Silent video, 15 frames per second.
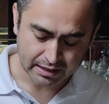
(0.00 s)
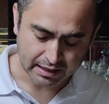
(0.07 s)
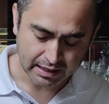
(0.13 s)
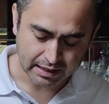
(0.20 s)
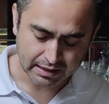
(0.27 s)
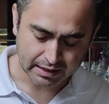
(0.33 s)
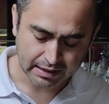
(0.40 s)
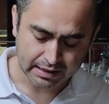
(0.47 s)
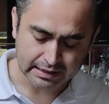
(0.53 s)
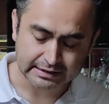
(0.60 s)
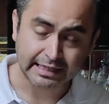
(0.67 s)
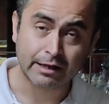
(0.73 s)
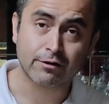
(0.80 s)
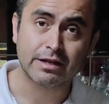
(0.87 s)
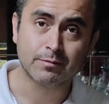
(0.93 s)
aquí
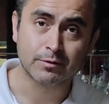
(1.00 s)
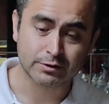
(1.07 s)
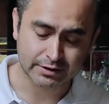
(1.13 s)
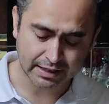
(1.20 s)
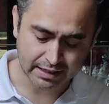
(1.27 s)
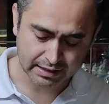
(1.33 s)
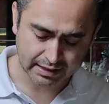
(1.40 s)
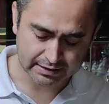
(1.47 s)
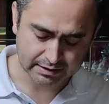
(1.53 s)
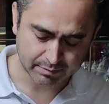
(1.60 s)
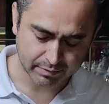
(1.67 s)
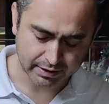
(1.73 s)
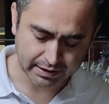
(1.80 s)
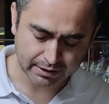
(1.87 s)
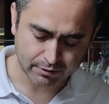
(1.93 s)
les quiero demostrar que se
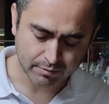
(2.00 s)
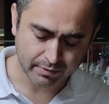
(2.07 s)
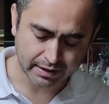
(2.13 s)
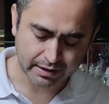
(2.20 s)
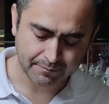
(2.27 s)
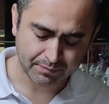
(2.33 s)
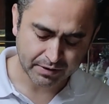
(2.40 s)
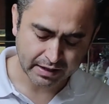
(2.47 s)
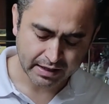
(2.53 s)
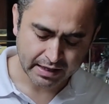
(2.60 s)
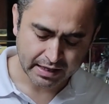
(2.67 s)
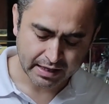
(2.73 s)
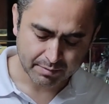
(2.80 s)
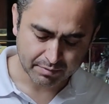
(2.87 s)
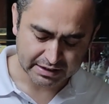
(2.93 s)
puede comer
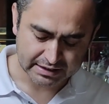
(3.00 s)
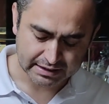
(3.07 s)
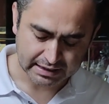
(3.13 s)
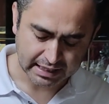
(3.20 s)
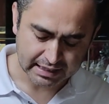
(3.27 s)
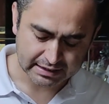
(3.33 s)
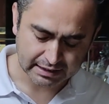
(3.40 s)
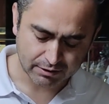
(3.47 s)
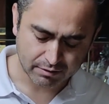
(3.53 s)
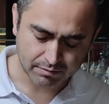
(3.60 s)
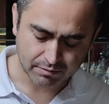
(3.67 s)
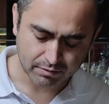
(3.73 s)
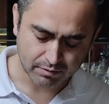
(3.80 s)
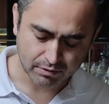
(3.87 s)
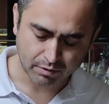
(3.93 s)
pues casi
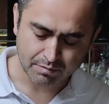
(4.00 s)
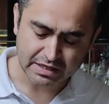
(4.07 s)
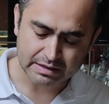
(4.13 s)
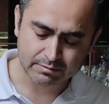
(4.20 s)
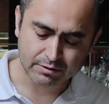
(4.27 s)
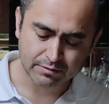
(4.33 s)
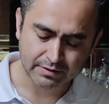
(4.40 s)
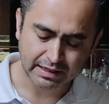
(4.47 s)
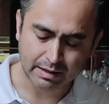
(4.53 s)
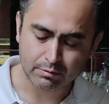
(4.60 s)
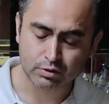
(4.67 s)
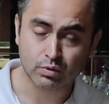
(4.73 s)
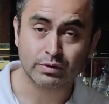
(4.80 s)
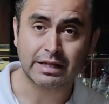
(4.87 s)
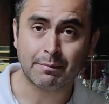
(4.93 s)
lo, lo mismo,
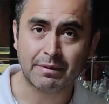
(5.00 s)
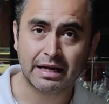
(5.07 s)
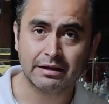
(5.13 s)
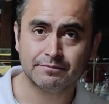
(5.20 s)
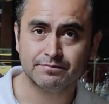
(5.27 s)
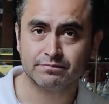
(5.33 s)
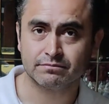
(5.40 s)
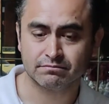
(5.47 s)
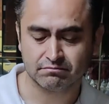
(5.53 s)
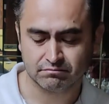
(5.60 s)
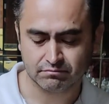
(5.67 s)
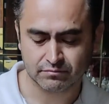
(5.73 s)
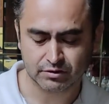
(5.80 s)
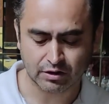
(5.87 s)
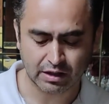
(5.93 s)
digamos un tamal,
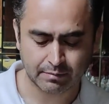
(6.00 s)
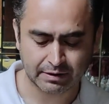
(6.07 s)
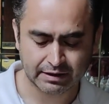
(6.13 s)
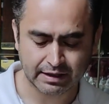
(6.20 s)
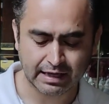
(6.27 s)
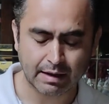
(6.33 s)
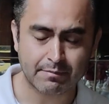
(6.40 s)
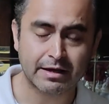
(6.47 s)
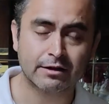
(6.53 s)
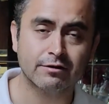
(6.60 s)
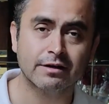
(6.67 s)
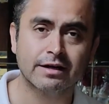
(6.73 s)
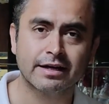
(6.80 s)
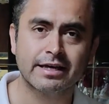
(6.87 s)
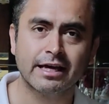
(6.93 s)
solamente
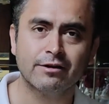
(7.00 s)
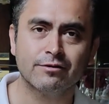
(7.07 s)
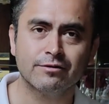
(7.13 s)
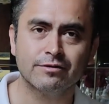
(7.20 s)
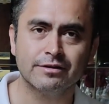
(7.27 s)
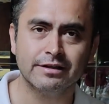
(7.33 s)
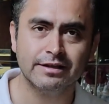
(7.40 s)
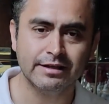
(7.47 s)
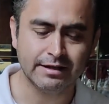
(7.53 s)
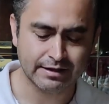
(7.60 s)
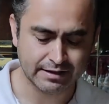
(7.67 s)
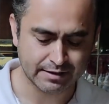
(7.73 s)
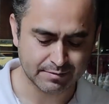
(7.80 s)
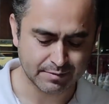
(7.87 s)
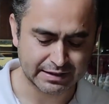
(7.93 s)
cambiando el relleno
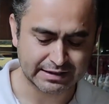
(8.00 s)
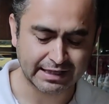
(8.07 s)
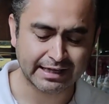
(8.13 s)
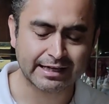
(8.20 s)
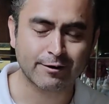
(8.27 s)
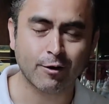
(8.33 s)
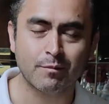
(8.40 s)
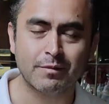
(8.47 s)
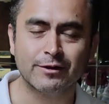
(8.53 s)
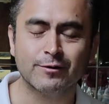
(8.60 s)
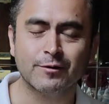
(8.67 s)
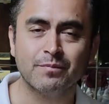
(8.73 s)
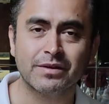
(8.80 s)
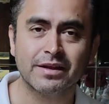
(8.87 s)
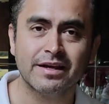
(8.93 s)
y pues seguir
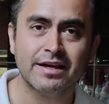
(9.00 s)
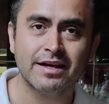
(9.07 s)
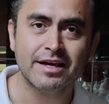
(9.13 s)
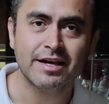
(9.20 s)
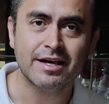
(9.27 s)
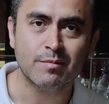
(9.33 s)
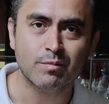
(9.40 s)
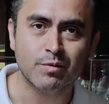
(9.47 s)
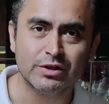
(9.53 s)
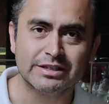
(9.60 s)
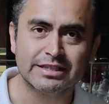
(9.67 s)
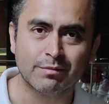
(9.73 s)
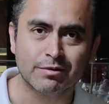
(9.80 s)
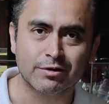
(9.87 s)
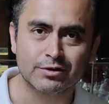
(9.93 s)
comiendo muy
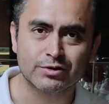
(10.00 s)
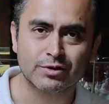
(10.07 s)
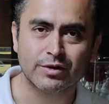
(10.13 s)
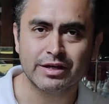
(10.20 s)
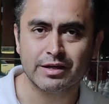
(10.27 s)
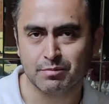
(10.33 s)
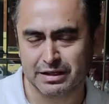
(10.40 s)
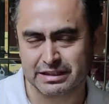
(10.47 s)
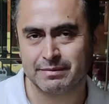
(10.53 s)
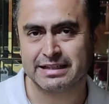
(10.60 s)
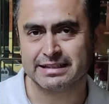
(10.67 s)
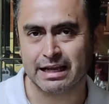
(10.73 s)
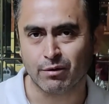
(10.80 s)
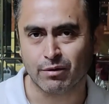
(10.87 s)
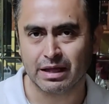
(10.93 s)
sabroso y pues
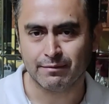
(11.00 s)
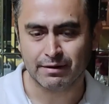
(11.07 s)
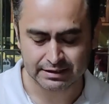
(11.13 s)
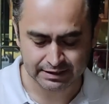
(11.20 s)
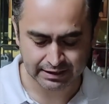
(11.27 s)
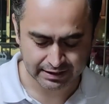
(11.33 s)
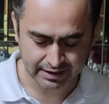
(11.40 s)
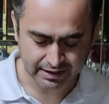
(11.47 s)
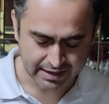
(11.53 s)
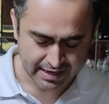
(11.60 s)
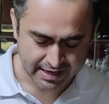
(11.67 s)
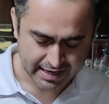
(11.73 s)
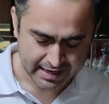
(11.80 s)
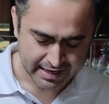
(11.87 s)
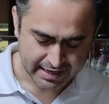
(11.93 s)
más saludable. Así que
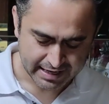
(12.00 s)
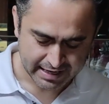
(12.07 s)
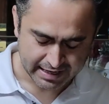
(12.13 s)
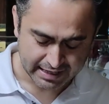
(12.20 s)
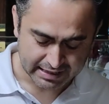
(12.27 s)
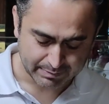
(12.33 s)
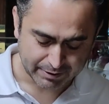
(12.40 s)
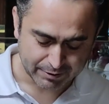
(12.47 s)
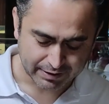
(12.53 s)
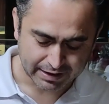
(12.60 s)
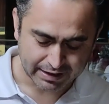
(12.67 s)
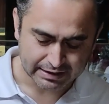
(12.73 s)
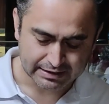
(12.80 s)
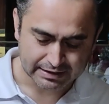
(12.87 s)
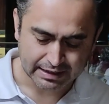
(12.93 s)
espero
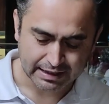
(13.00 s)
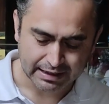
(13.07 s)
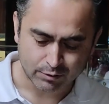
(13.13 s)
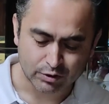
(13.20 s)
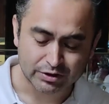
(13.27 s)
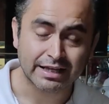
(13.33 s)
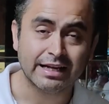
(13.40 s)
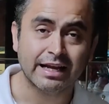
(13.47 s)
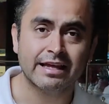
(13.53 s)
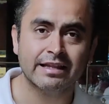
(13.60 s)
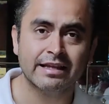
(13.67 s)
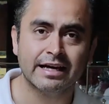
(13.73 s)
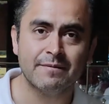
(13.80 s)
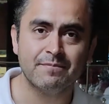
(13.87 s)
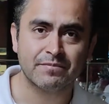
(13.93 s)
que les guste la
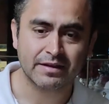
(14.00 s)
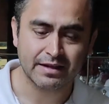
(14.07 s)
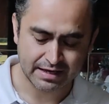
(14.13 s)
idea.